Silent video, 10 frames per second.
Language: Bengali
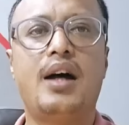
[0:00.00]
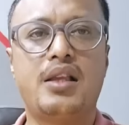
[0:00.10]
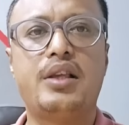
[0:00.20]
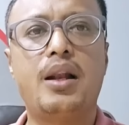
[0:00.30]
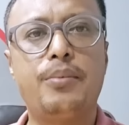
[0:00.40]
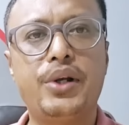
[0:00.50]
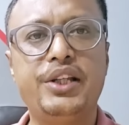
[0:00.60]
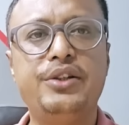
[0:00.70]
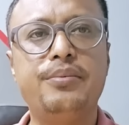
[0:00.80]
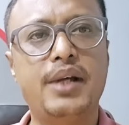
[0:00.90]
আসসালামু
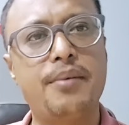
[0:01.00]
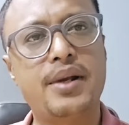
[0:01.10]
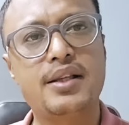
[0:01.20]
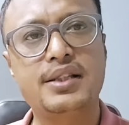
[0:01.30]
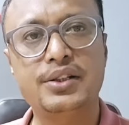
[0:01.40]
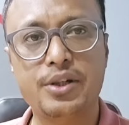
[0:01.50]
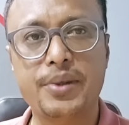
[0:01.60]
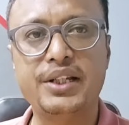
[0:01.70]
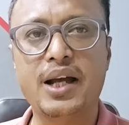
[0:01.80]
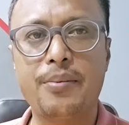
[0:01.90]
আলাইকুম কেমন আছেন
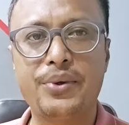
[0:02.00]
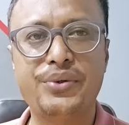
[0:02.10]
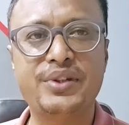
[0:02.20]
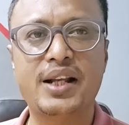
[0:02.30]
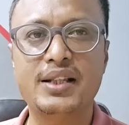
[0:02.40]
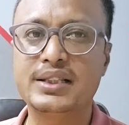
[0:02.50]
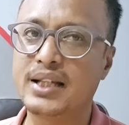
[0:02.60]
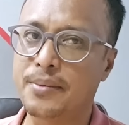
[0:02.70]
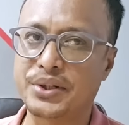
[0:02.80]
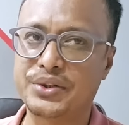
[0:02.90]
সবাইকে আমন্ত্রণ জানাচ্ছি
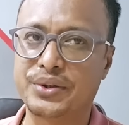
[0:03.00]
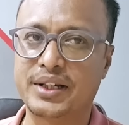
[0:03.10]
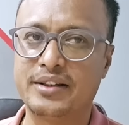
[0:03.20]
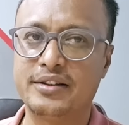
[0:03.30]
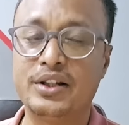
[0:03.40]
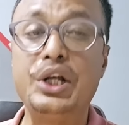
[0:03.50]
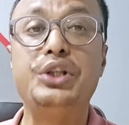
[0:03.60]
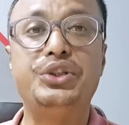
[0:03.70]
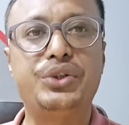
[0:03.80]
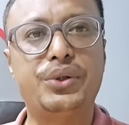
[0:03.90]
আমার সঙ্গে
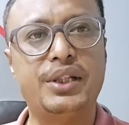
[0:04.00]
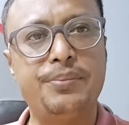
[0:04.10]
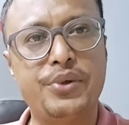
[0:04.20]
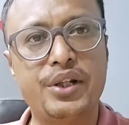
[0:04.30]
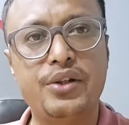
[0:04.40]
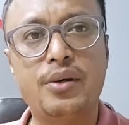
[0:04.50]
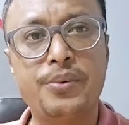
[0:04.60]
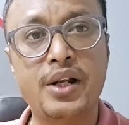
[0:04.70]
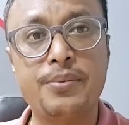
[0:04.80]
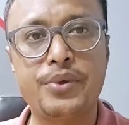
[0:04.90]
যদি
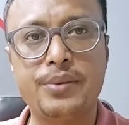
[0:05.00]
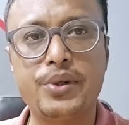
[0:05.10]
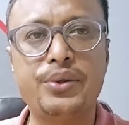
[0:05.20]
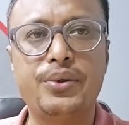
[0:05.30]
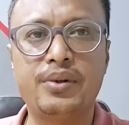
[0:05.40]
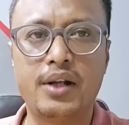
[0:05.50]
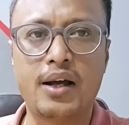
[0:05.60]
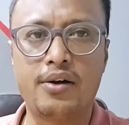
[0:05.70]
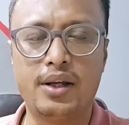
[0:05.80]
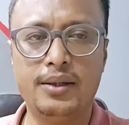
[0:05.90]
পরিকল্পনার পরিবর্তন না
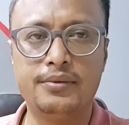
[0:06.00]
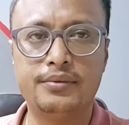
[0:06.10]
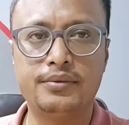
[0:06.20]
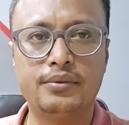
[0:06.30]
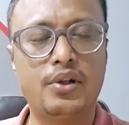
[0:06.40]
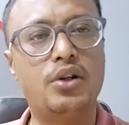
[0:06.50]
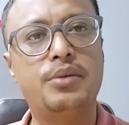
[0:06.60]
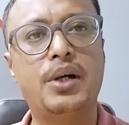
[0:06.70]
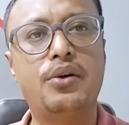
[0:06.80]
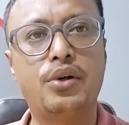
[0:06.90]
হয়
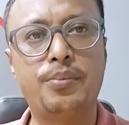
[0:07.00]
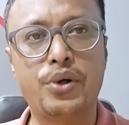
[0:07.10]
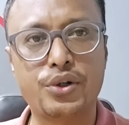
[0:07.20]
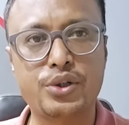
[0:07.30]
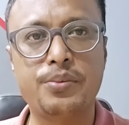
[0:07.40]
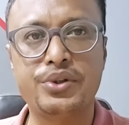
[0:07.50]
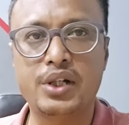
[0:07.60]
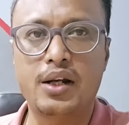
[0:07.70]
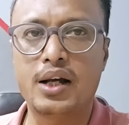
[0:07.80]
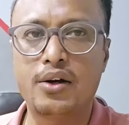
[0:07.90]
অথবা কোনো বড়
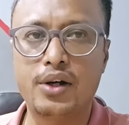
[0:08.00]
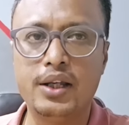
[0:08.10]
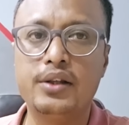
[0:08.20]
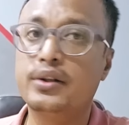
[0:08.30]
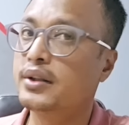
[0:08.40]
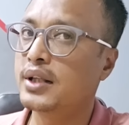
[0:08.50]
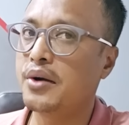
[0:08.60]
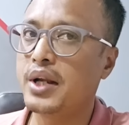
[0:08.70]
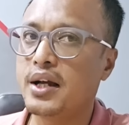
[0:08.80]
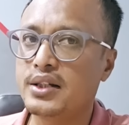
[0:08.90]
সমস্যা না হয়
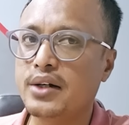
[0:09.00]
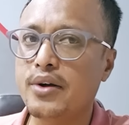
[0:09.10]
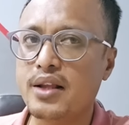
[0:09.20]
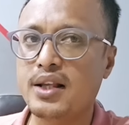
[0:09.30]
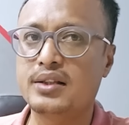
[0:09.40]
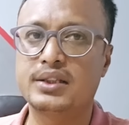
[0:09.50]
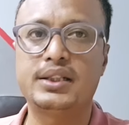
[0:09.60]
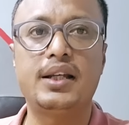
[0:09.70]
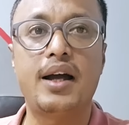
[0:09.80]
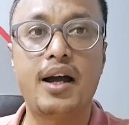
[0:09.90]
তাহলে আশা করা
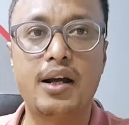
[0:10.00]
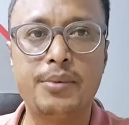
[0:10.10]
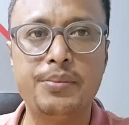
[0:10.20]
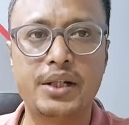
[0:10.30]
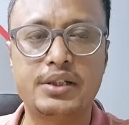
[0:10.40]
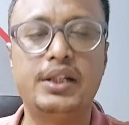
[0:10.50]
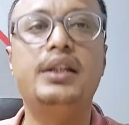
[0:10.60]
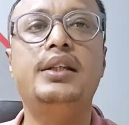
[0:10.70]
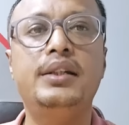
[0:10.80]
যাচ্ছে আগামী মাসেই